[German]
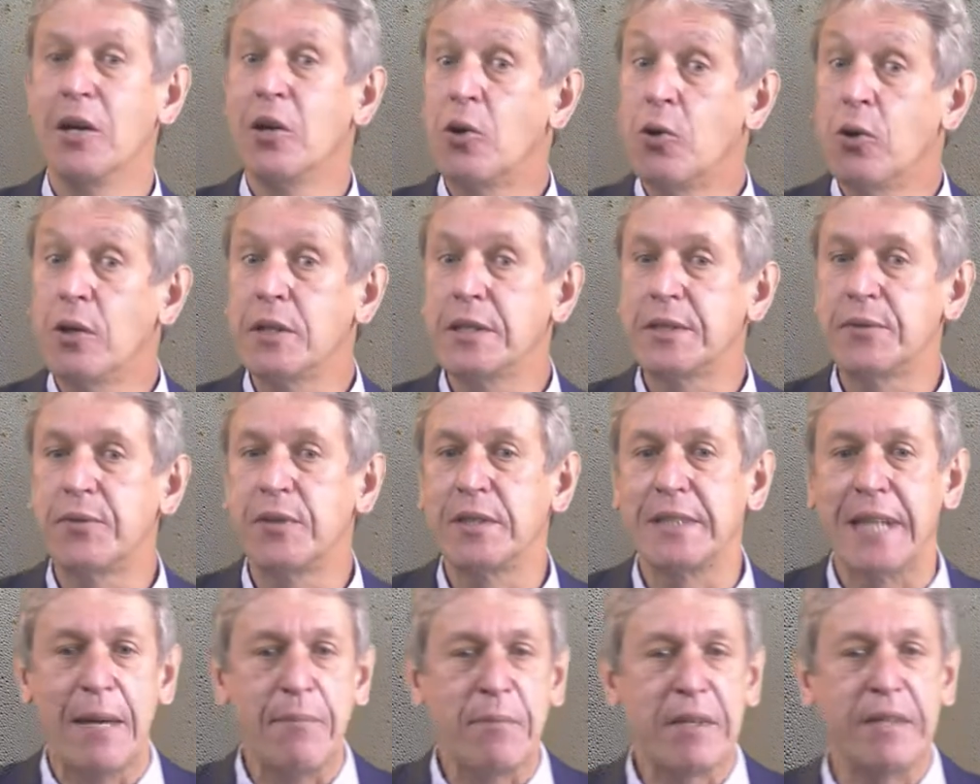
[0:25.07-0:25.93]
Kurz vor
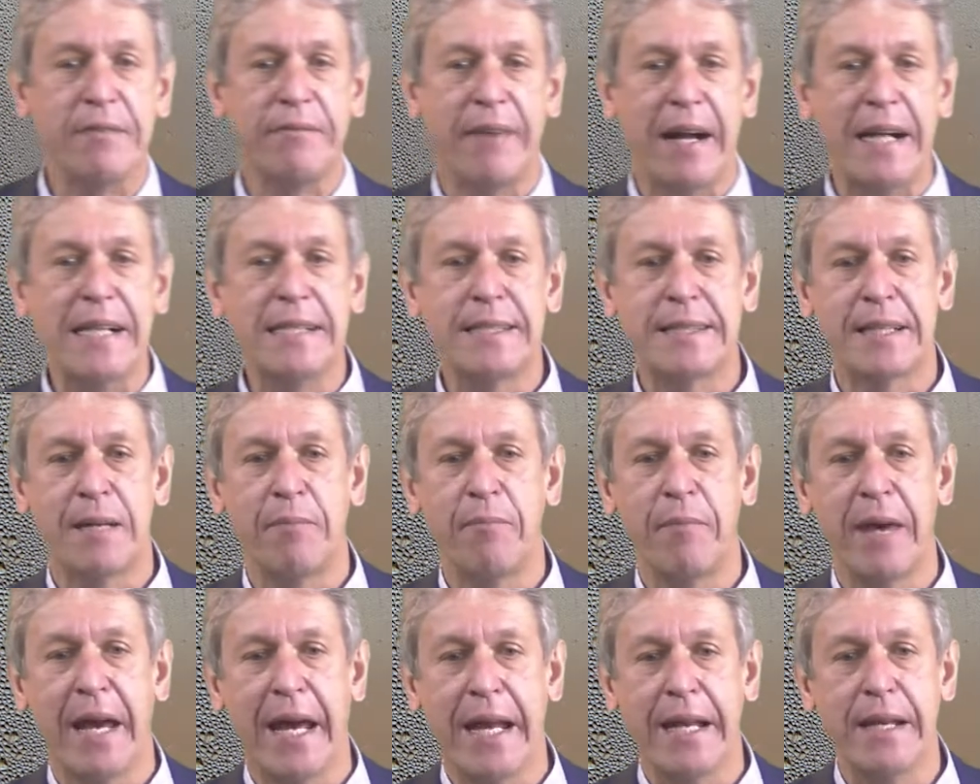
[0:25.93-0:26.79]
seinem
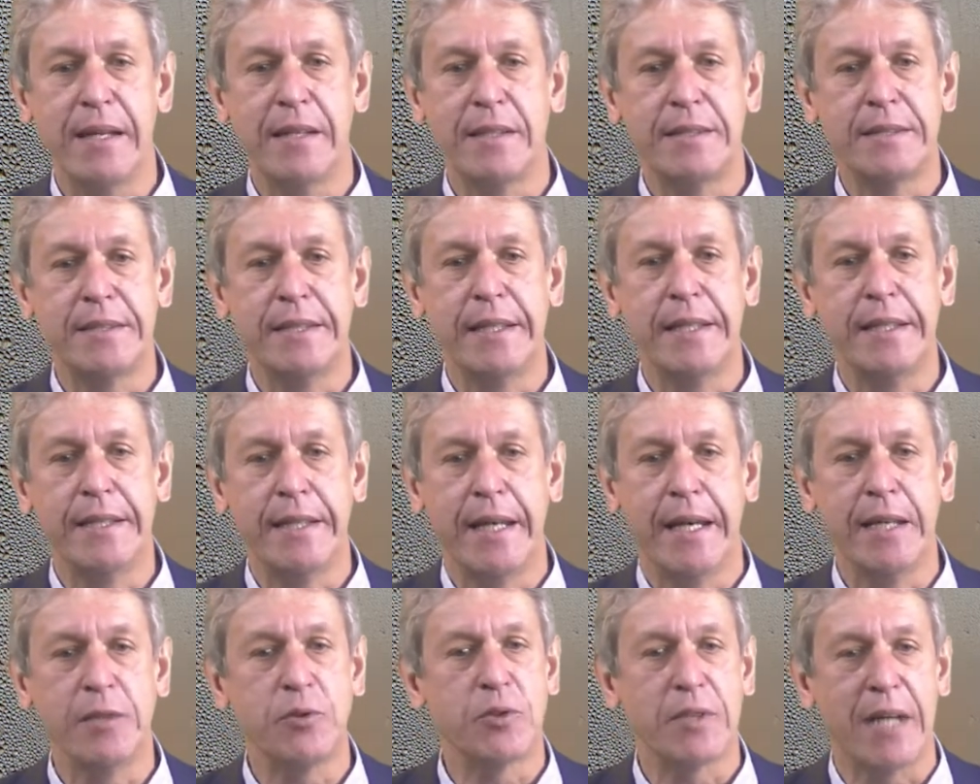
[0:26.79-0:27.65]
gewaltsamen Ende zieht
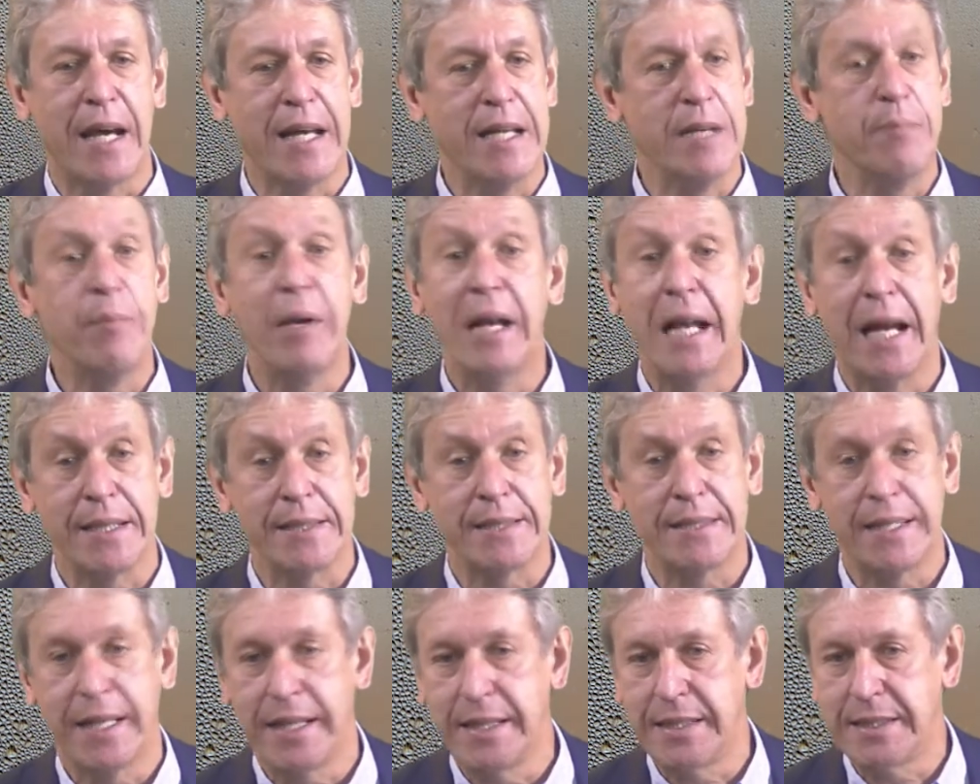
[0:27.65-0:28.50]
Jesus eine
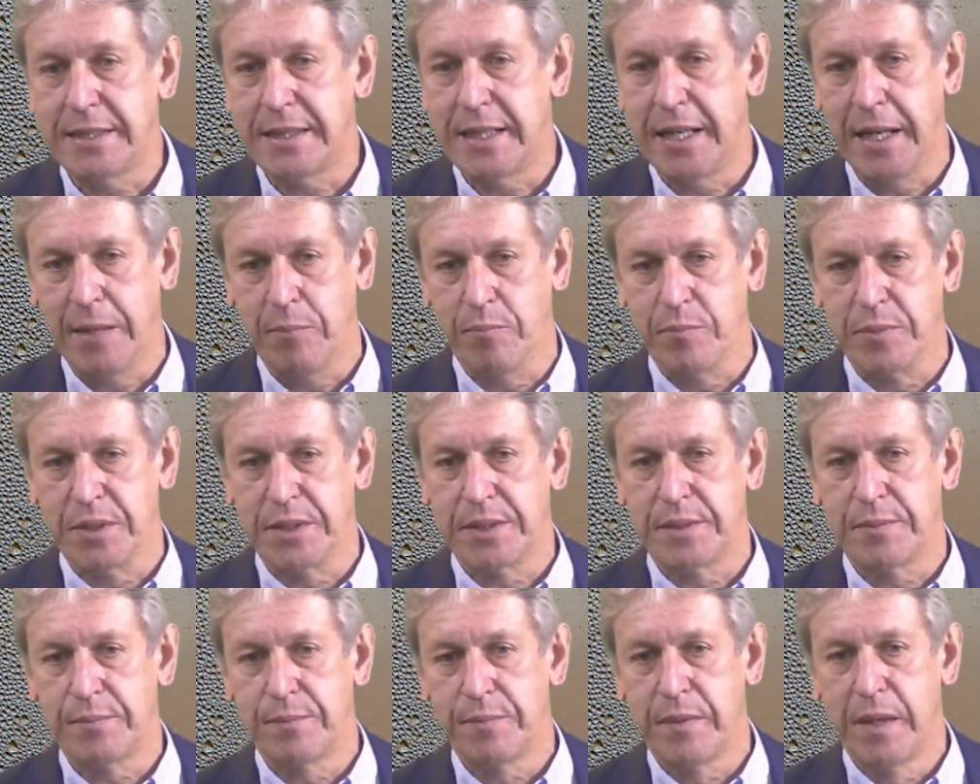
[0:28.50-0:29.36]
Bilanz seines
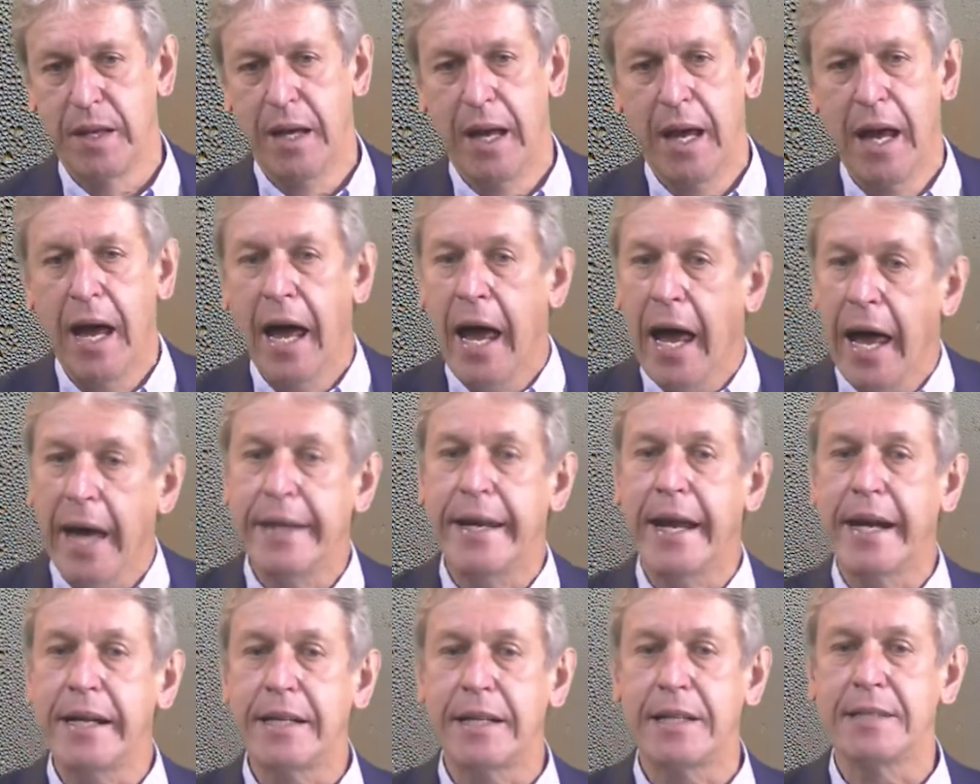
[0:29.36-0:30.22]
Lebens. Er
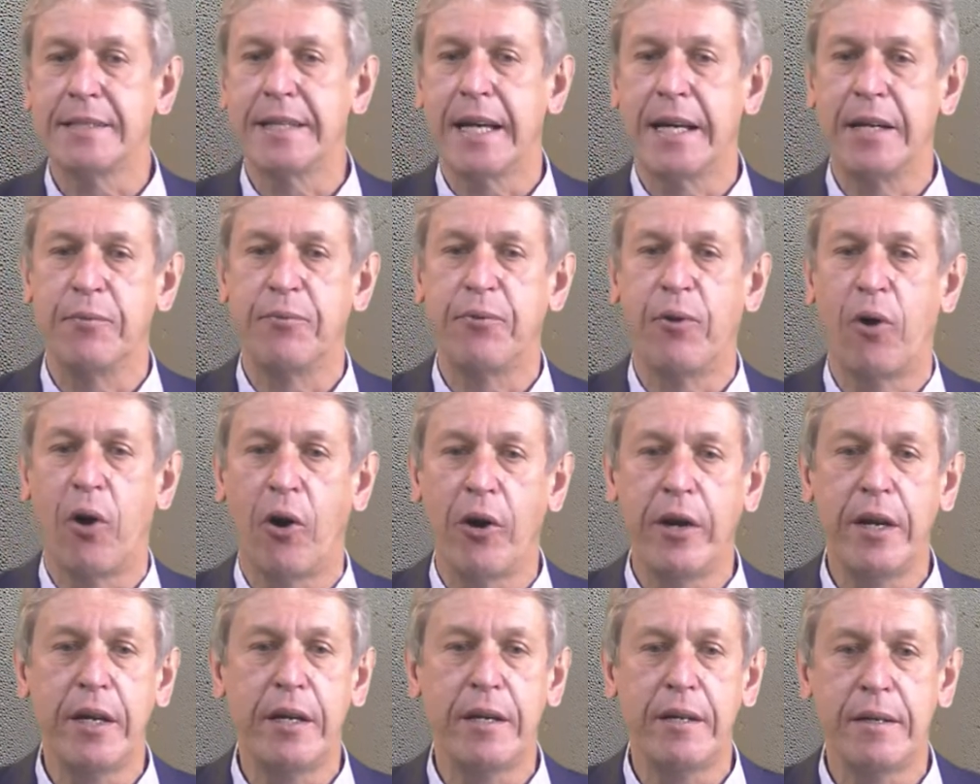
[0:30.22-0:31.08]
denkt an seine
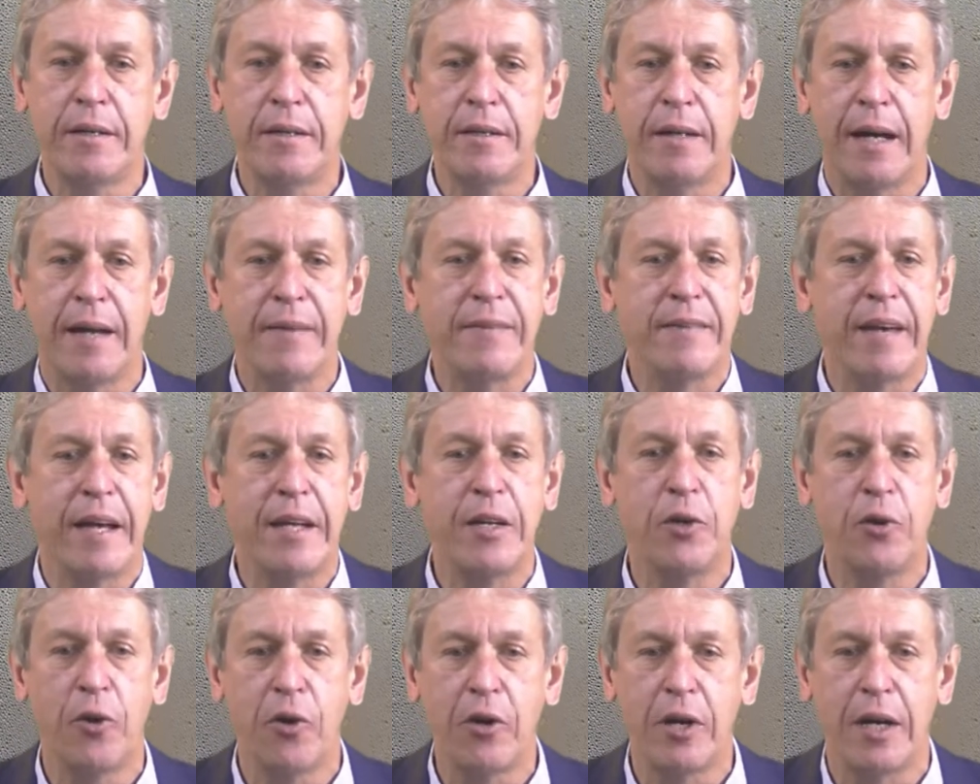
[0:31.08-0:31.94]
Freunde, an
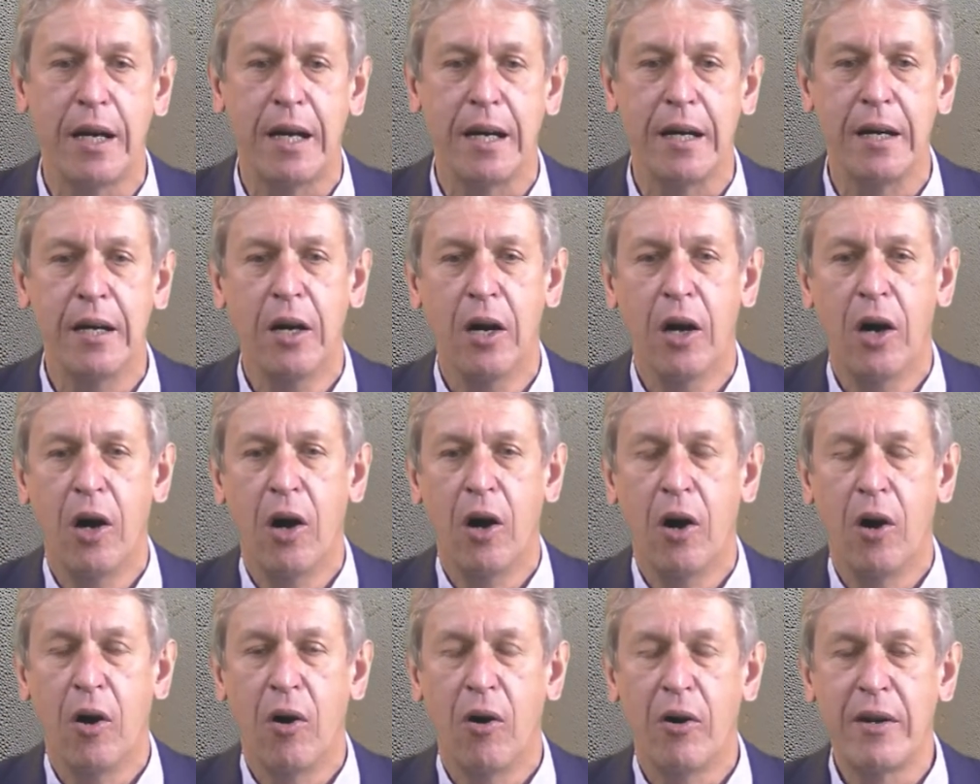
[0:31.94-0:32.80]
seine Jünger
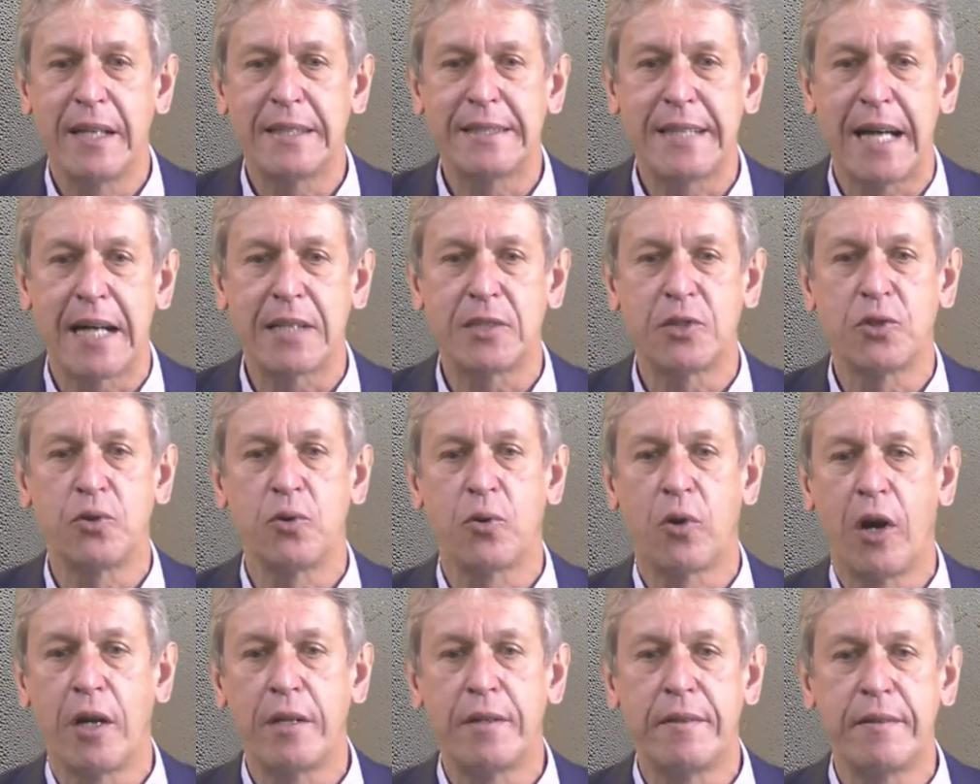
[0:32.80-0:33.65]
und er sagt zu
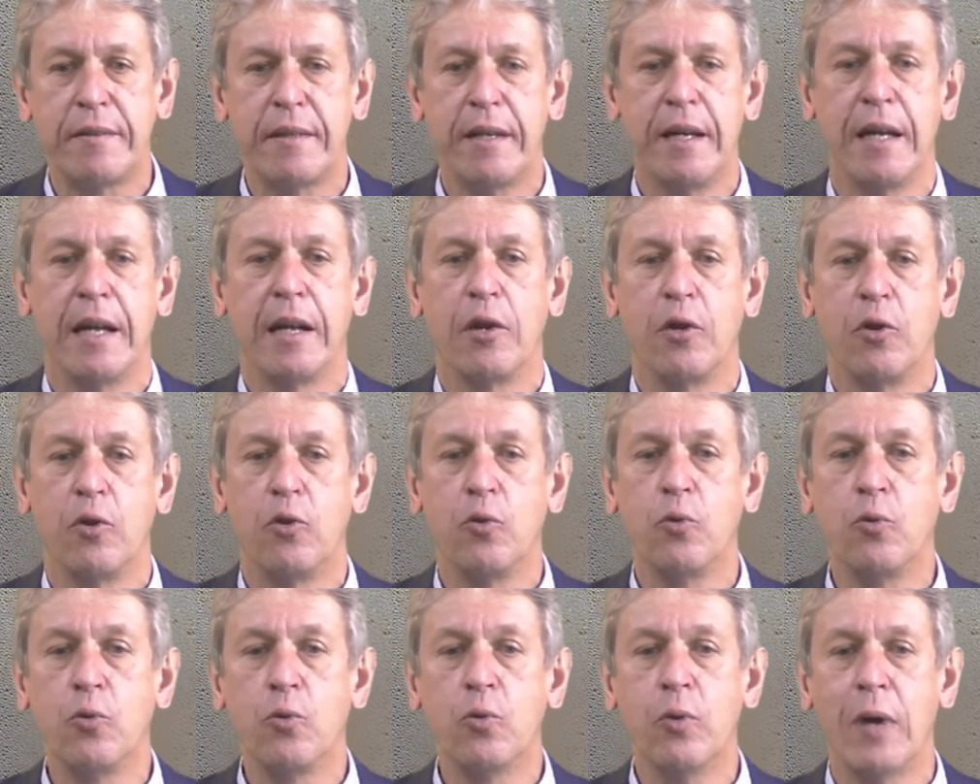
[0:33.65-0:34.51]
Gott,
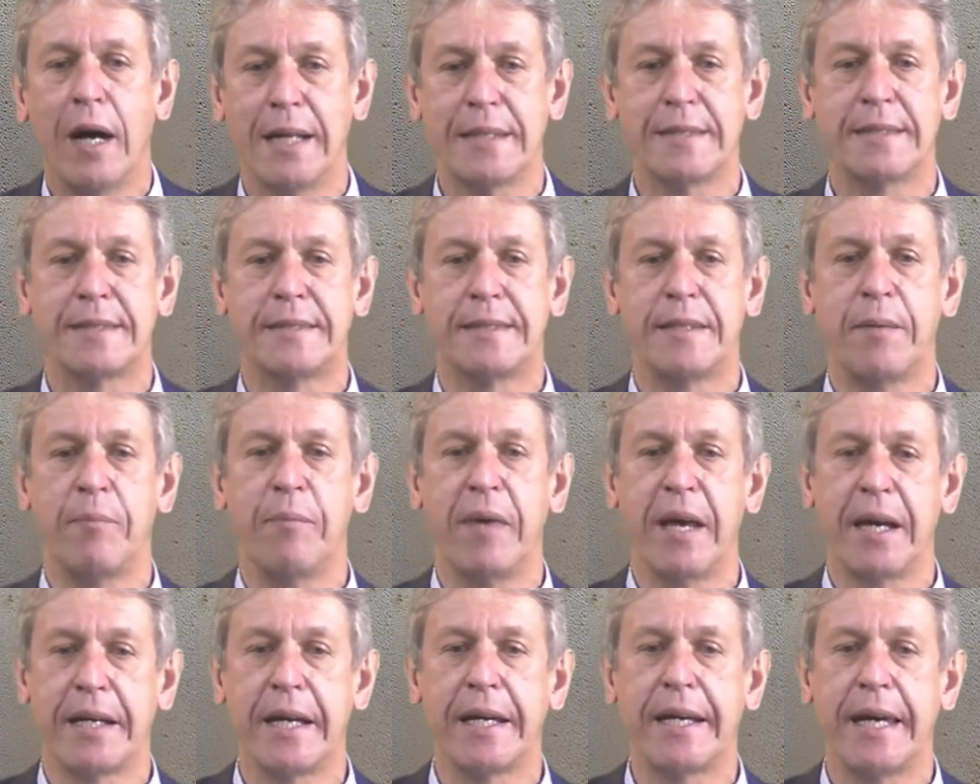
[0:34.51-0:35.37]
du hast sie
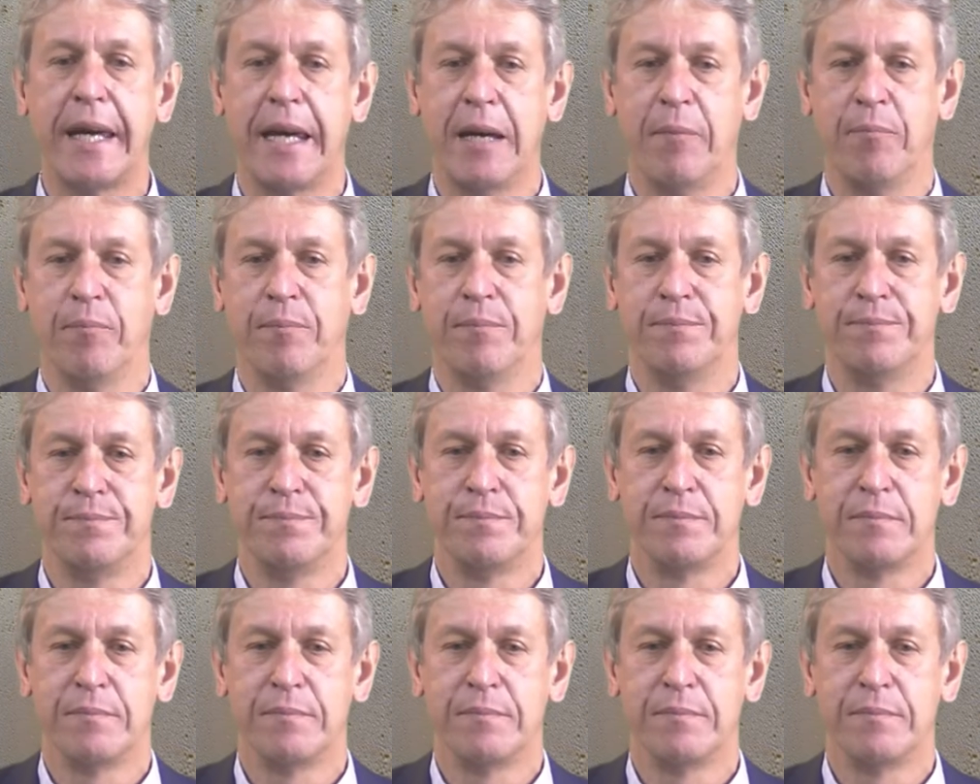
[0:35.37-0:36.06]
mir gegeben.